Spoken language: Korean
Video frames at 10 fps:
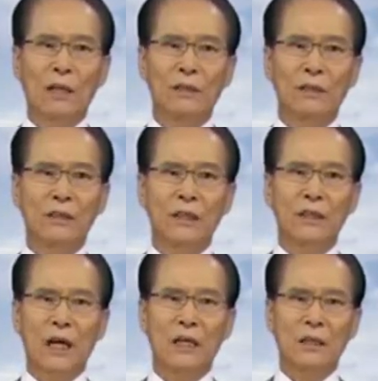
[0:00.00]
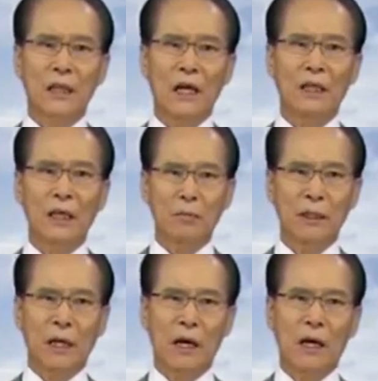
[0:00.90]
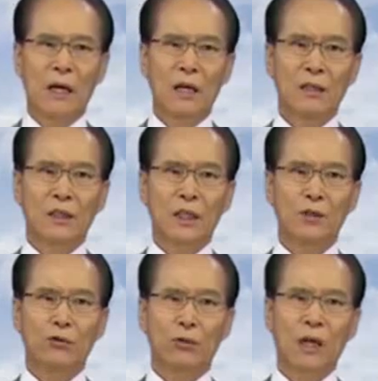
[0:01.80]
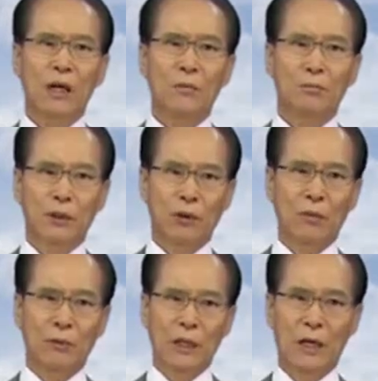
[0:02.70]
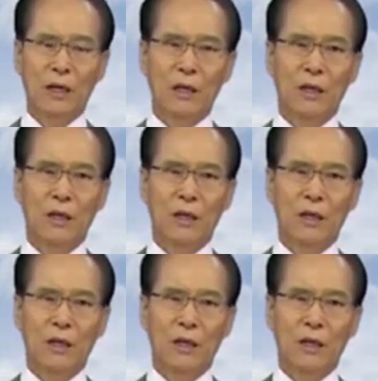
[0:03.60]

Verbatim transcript: 완성의 각 단계마다 7수가 필요합니다.